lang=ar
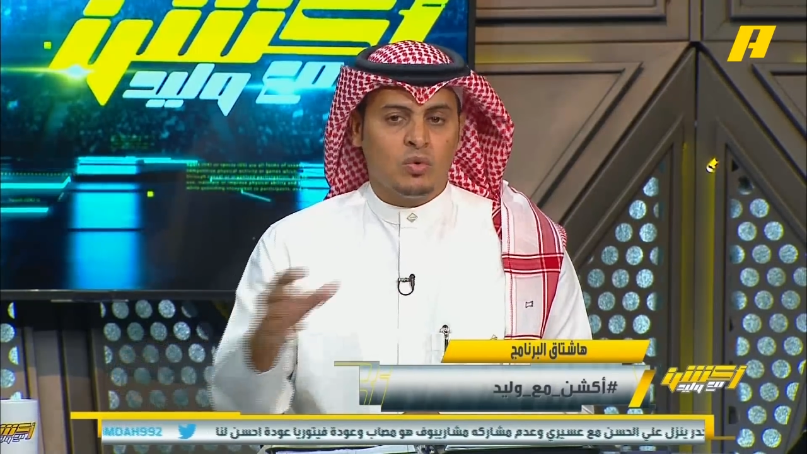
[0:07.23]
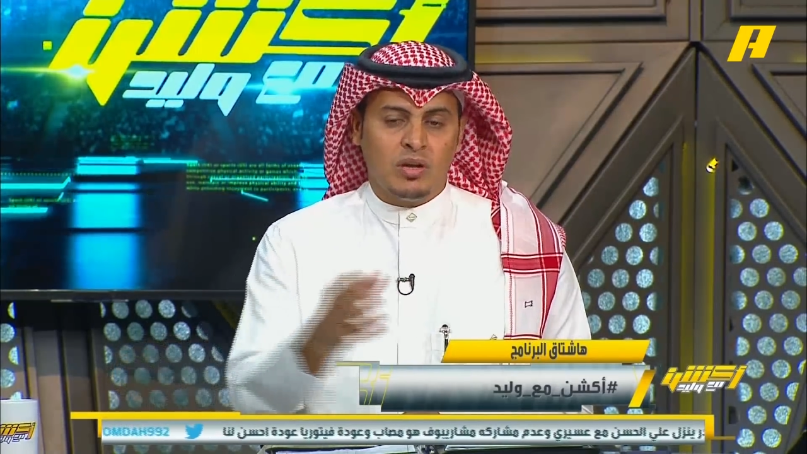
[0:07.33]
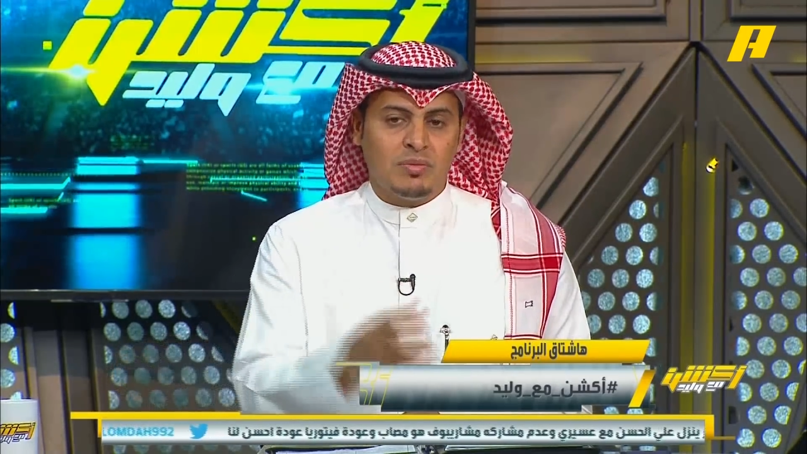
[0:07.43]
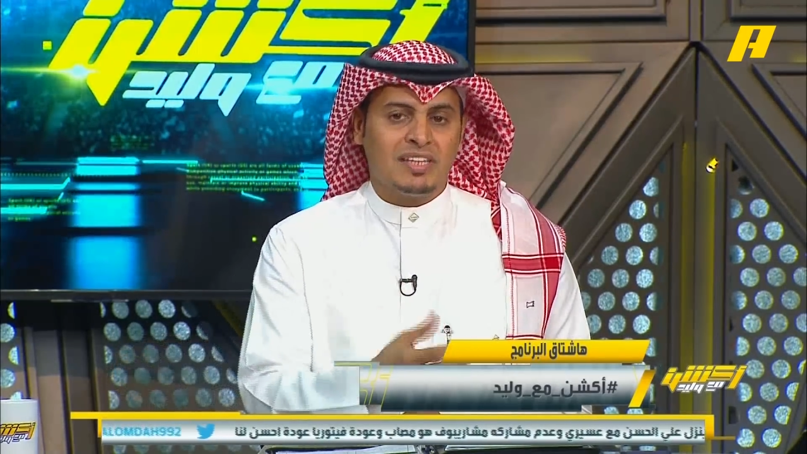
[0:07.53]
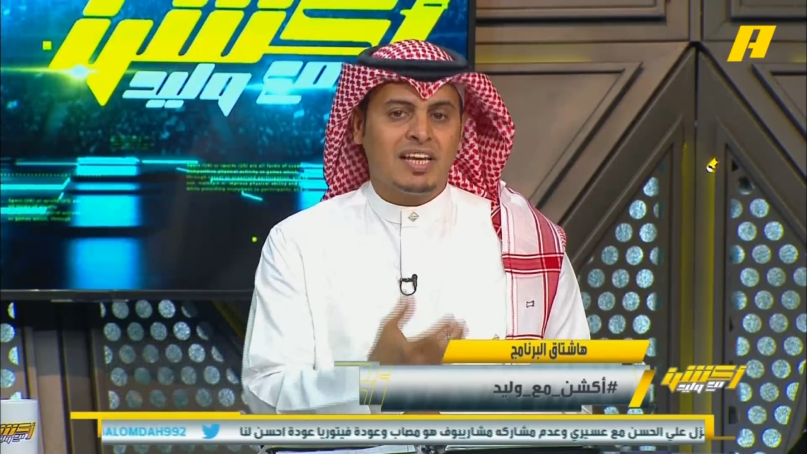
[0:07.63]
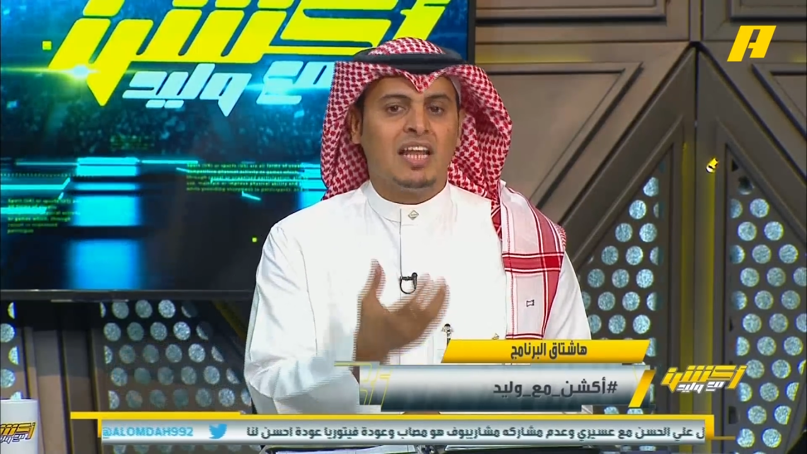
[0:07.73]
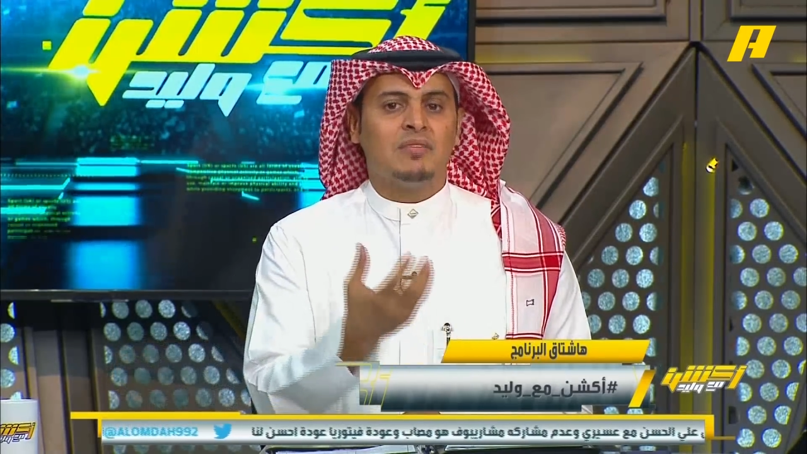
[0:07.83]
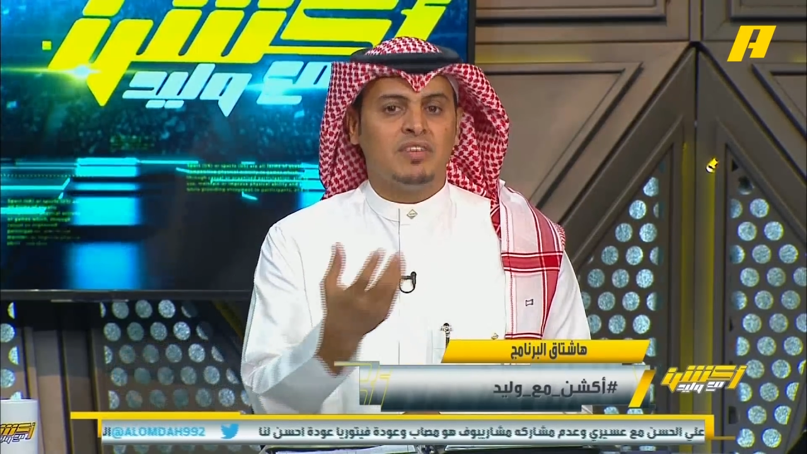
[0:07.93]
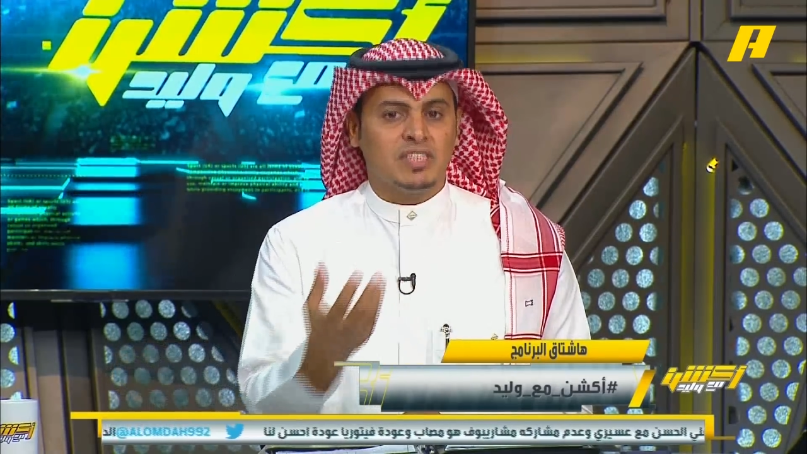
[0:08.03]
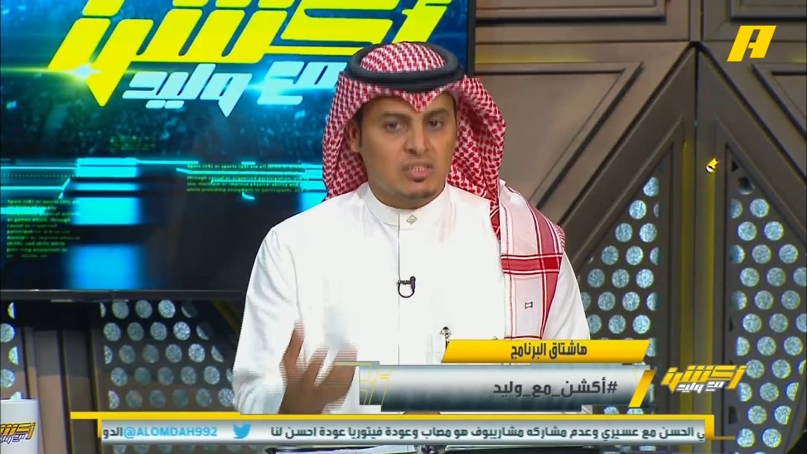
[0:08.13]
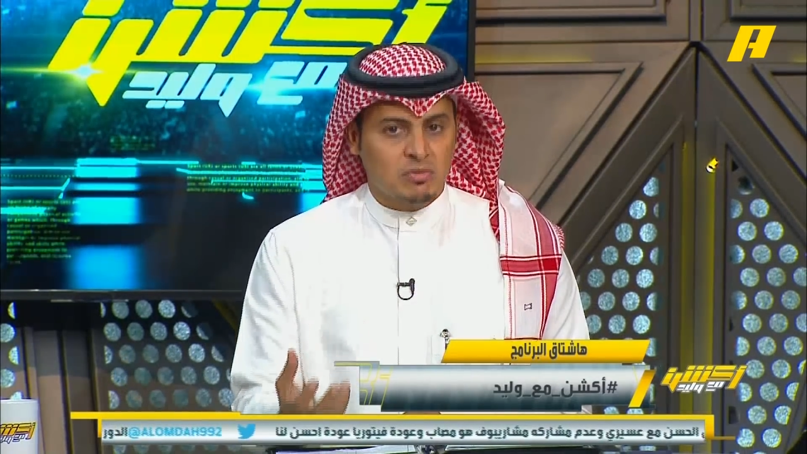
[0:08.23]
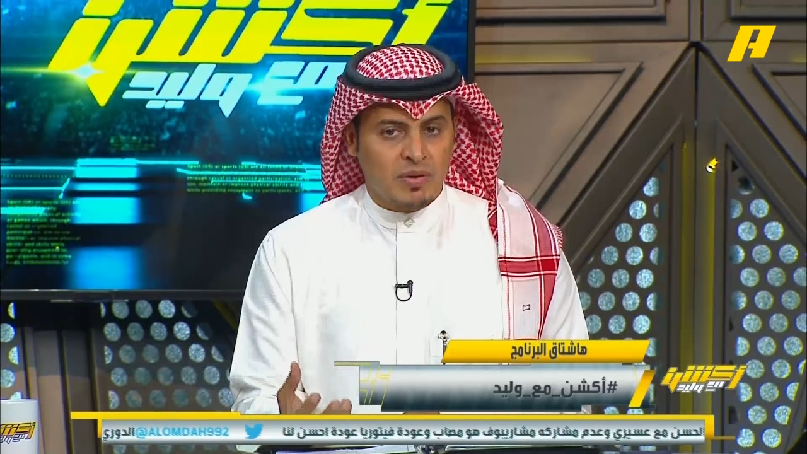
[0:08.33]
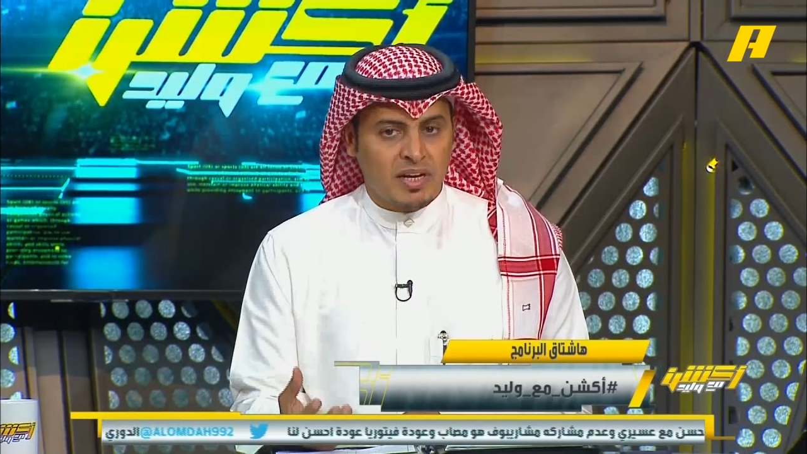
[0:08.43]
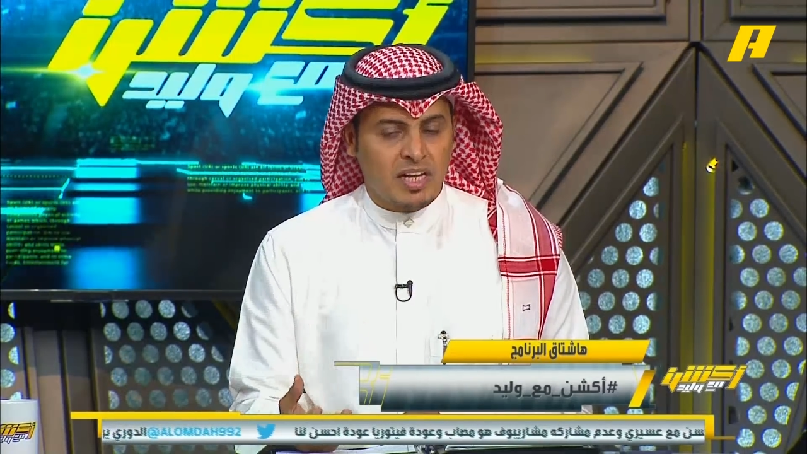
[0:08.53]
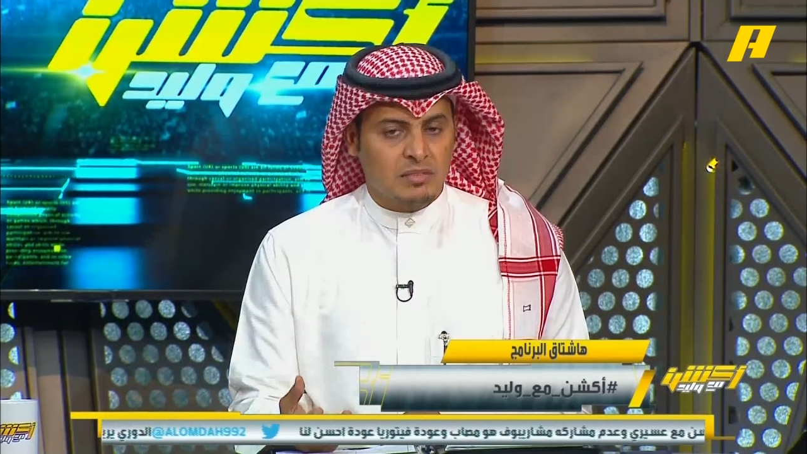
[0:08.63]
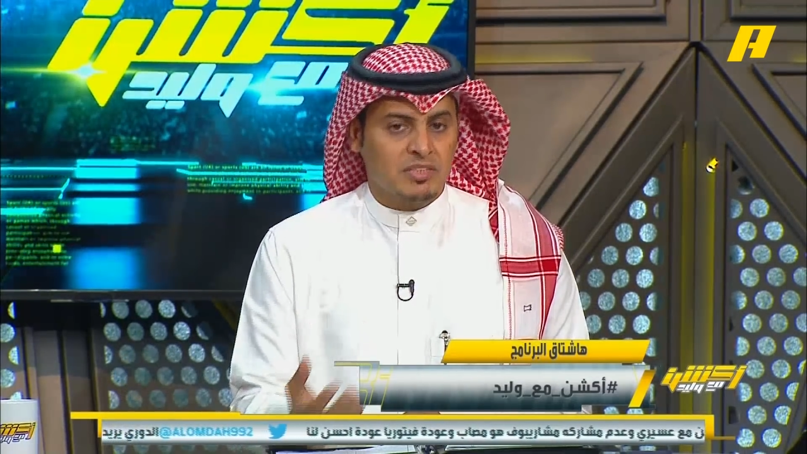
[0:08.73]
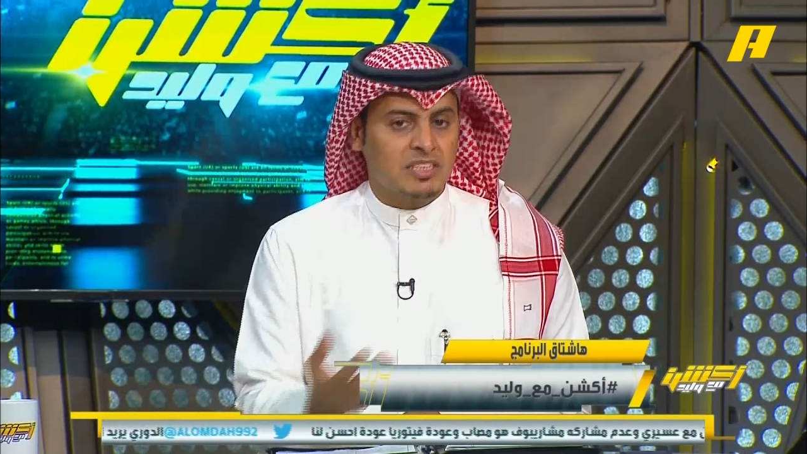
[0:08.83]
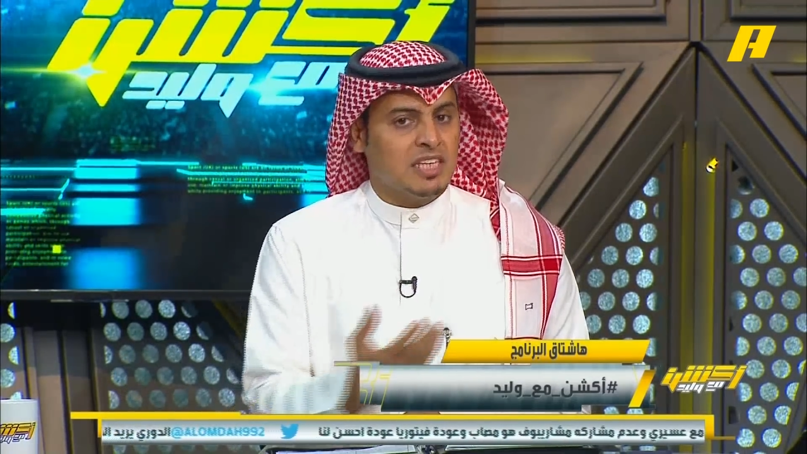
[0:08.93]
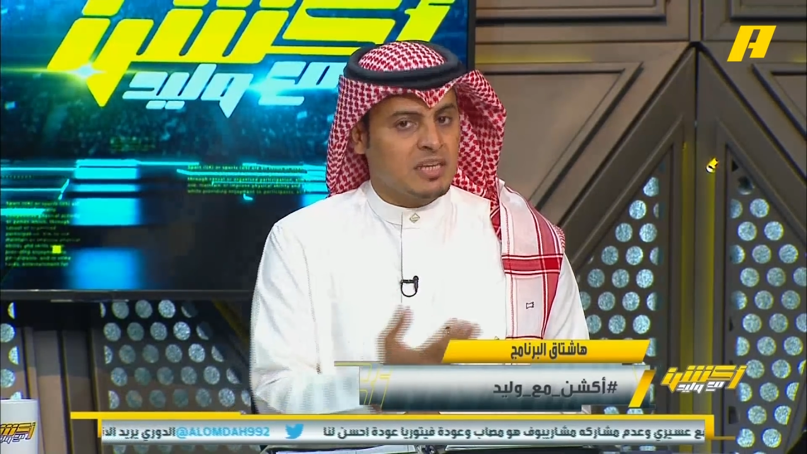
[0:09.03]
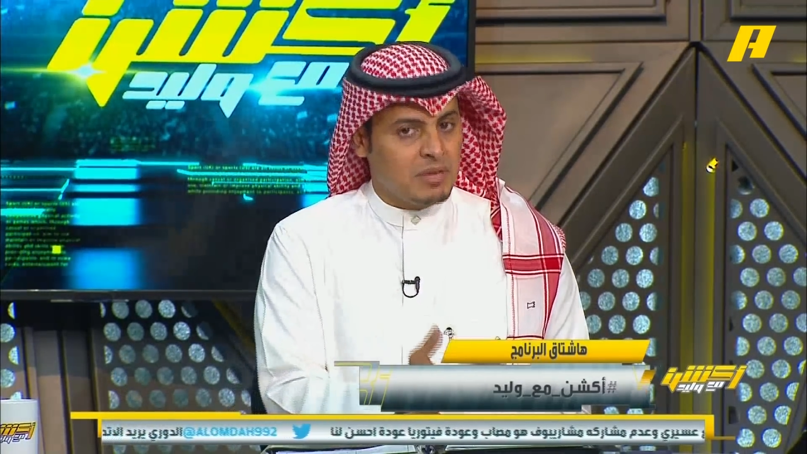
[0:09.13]
ولما نتكلم في ست مباريات
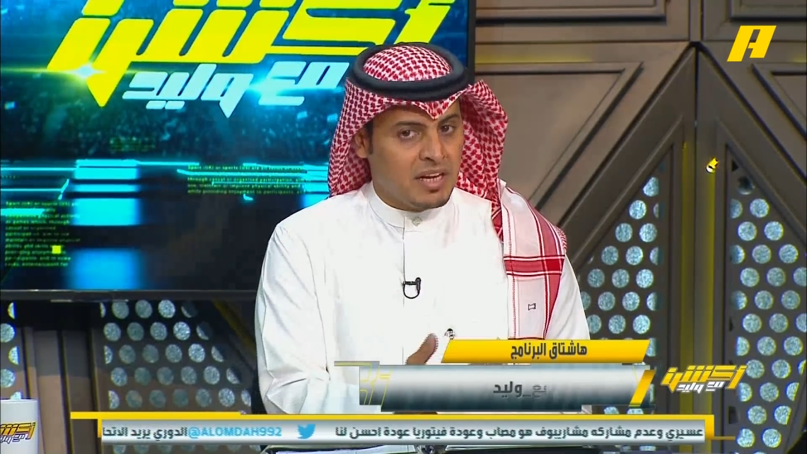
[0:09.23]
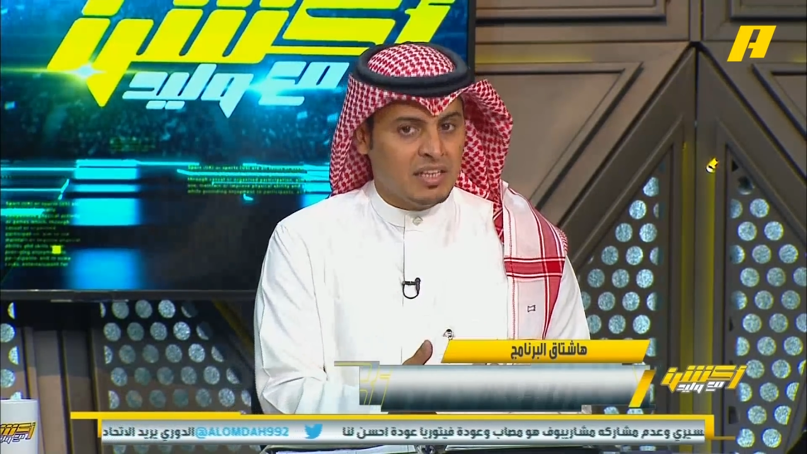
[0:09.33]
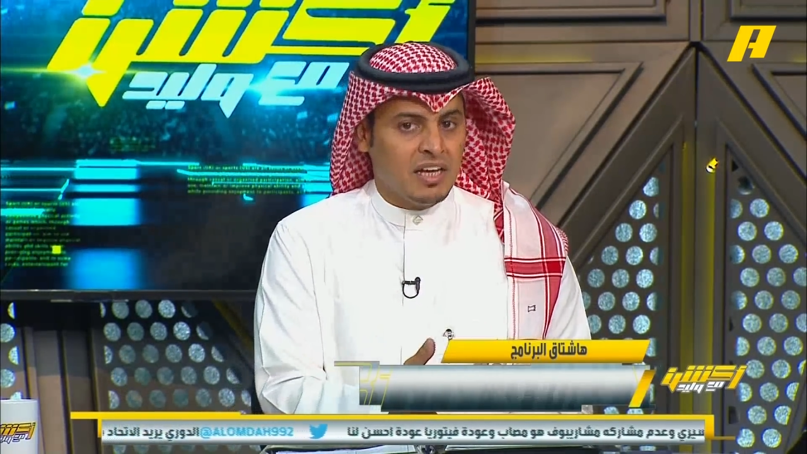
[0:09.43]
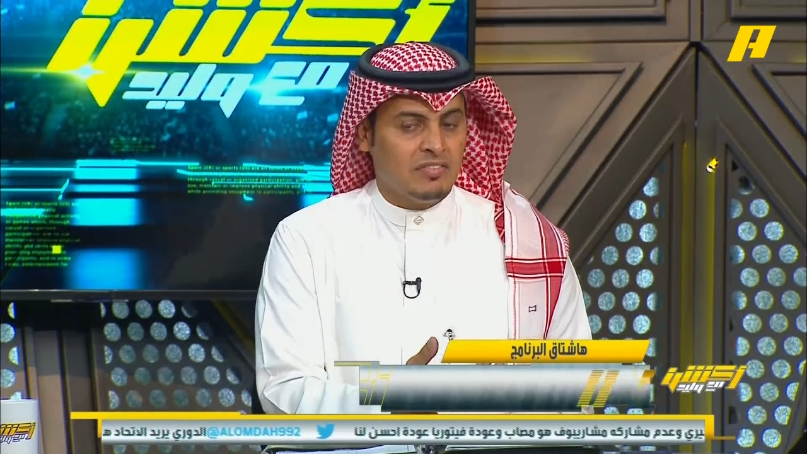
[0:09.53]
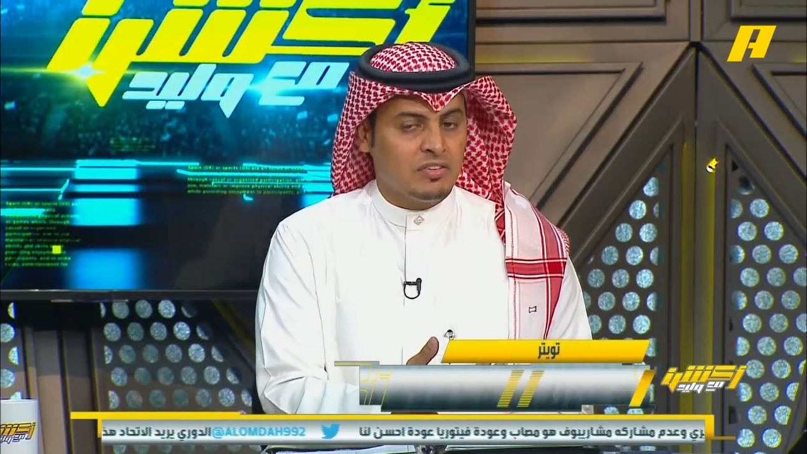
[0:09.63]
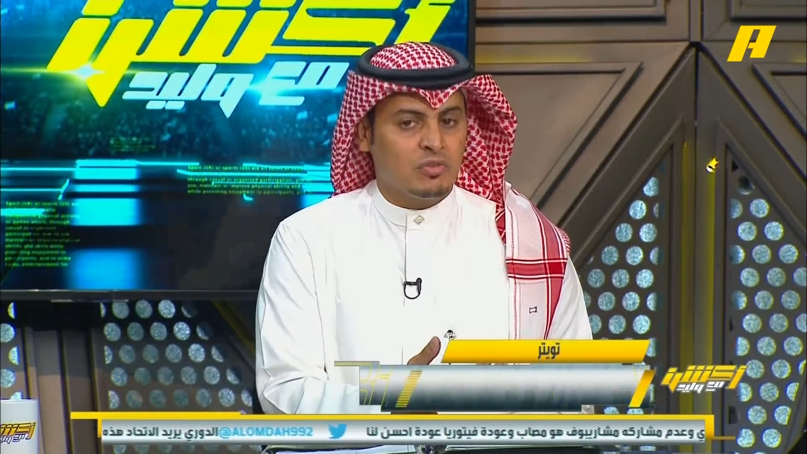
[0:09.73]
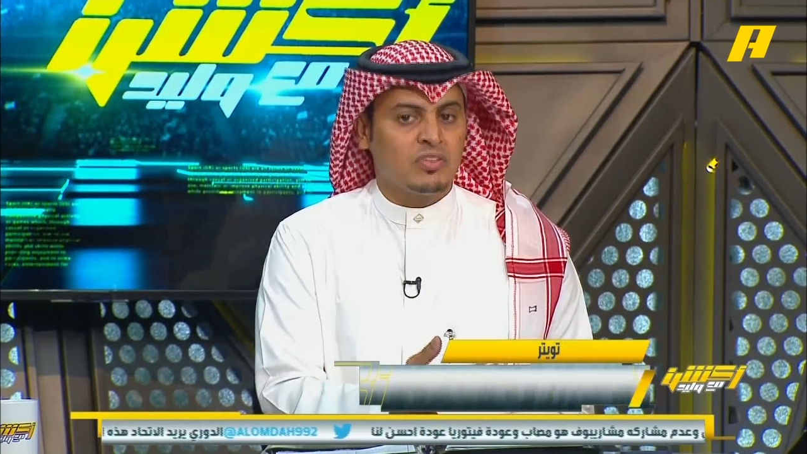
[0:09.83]
مسجل اربع اهداف